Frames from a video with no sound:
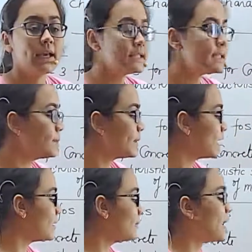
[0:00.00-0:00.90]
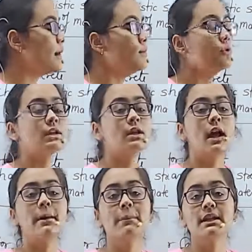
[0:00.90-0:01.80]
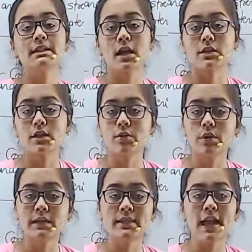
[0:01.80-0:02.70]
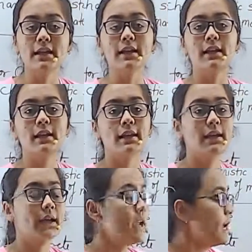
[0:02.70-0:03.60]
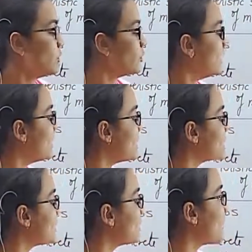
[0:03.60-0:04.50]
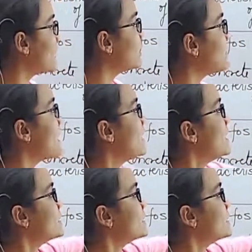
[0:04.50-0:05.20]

इन सब के लिए भी हम लोग अपने स्ट्रक्चर को डिजाइन करने लग गए तो लिमिट स्टेट मेथड में